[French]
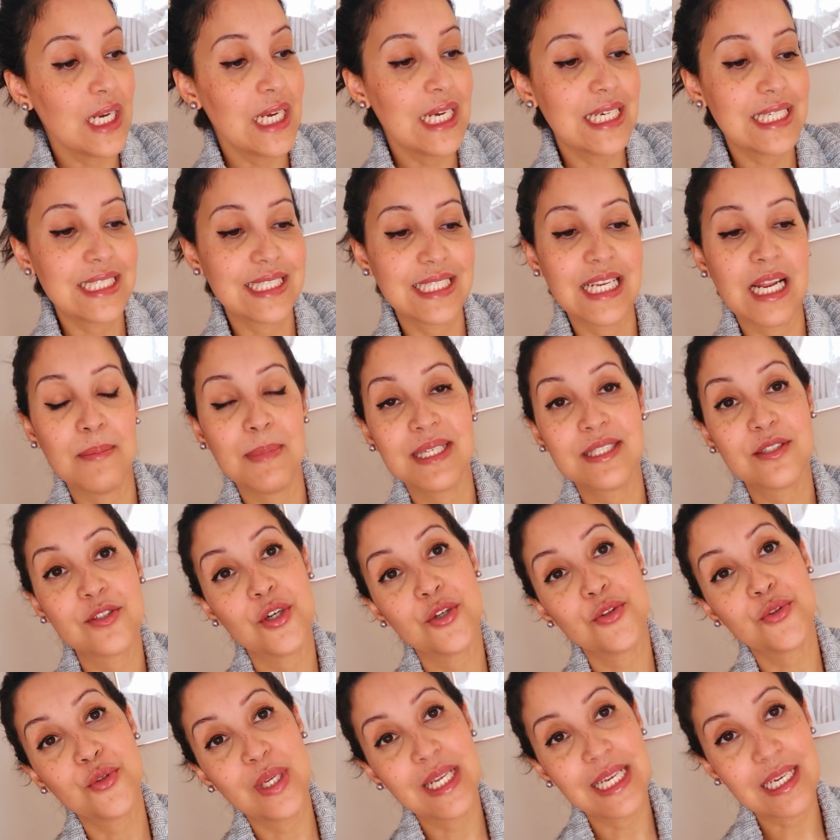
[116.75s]
C'est la
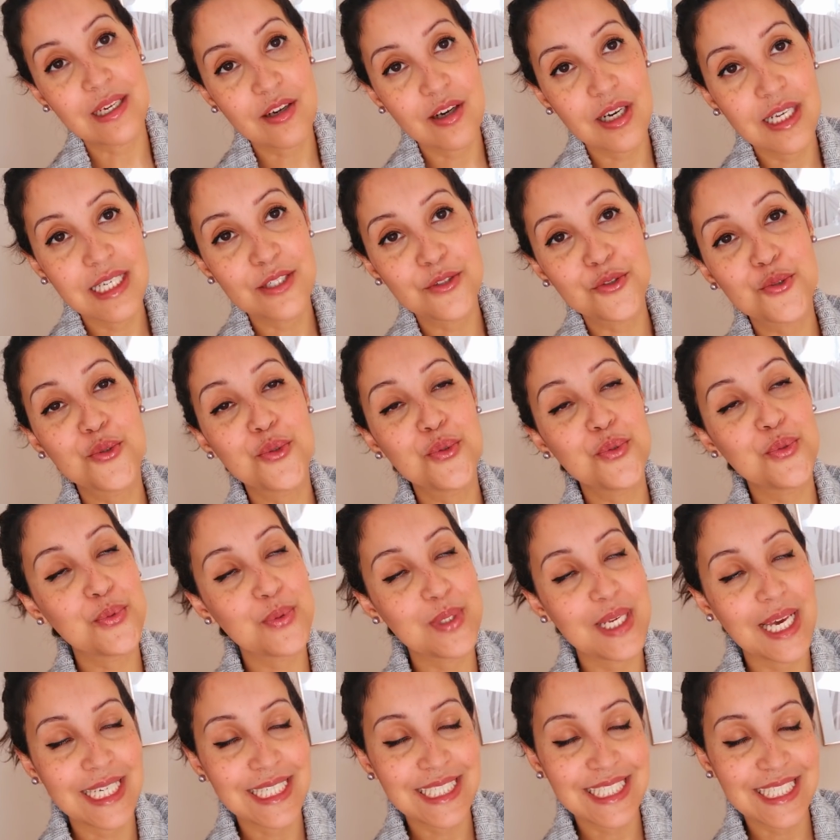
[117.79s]
mascotte de l'école et du coup, nous, on
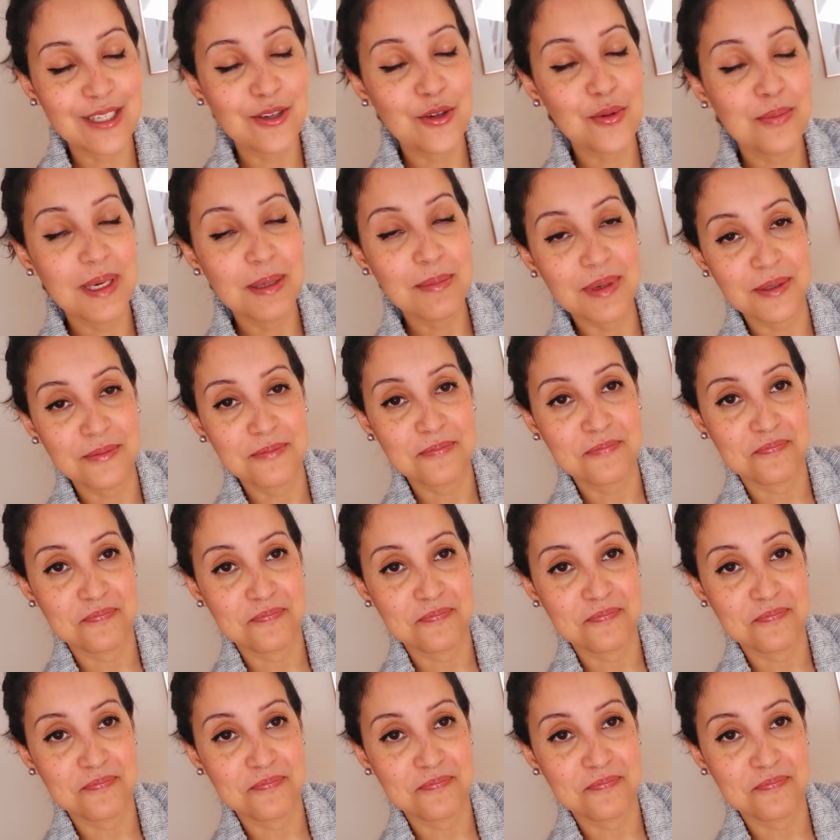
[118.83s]
a acheté le même.